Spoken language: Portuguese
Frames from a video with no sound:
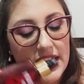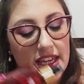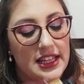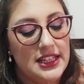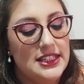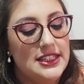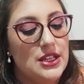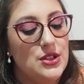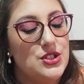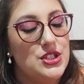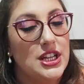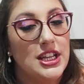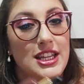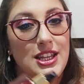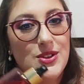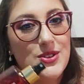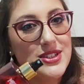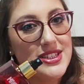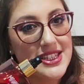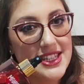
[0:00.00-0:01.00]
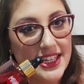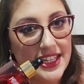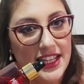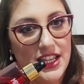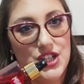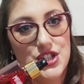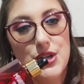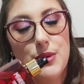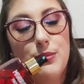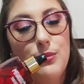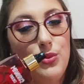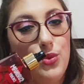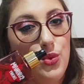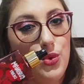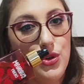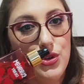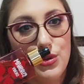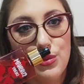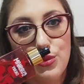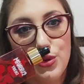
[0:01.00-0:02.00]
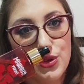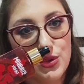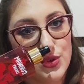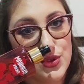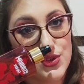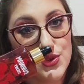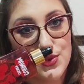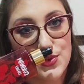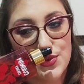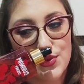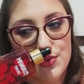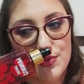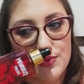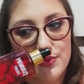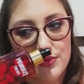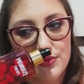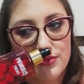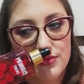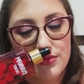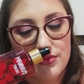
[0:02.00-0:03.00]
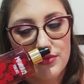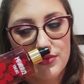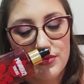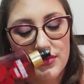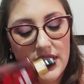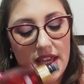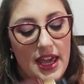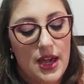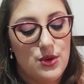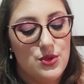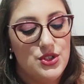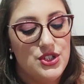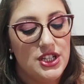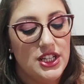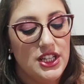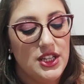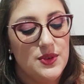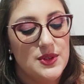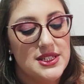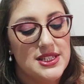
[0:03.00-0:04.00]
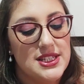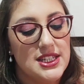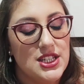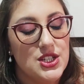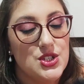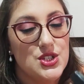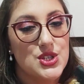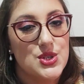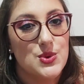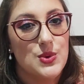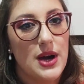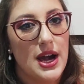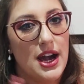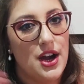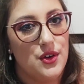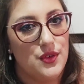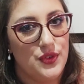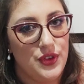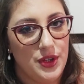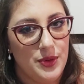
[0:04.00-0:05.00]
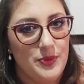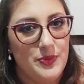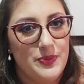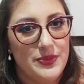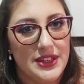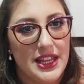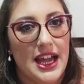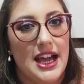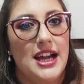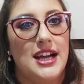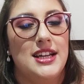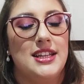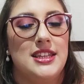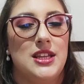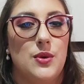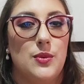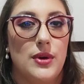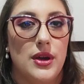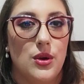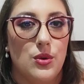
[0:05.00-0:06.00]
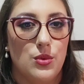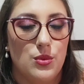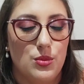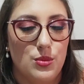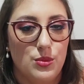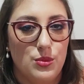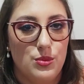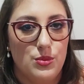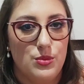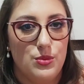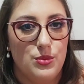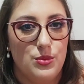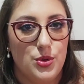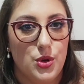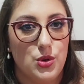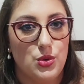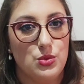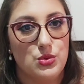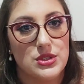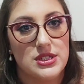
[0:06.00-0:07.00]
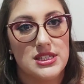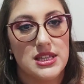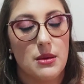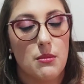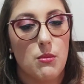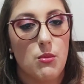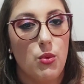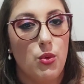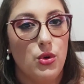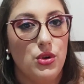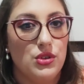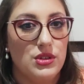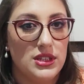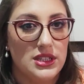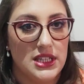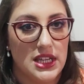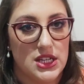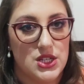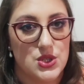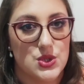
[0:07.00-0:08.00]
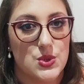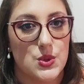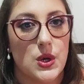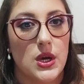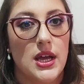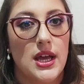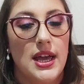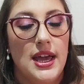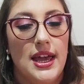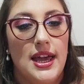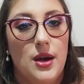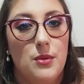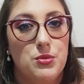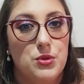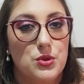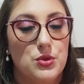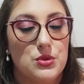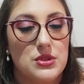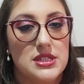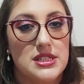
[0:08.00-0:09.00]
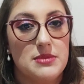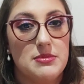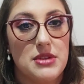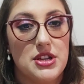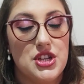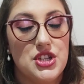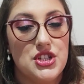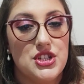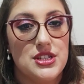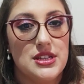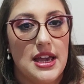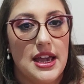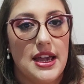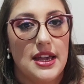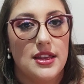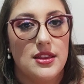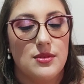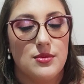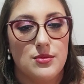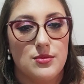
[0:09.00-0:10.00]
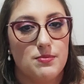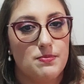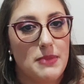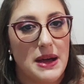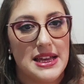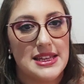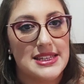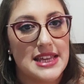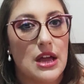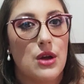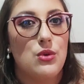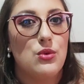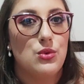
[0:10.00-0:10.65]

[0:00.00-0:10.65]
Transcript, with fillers: ele tem um cheirinho de cereja, muito, muito gostoso. É um cheirinho assim suave, tá? Não é um, um produto assim muito intenso. É um produto assim pra gente é, passar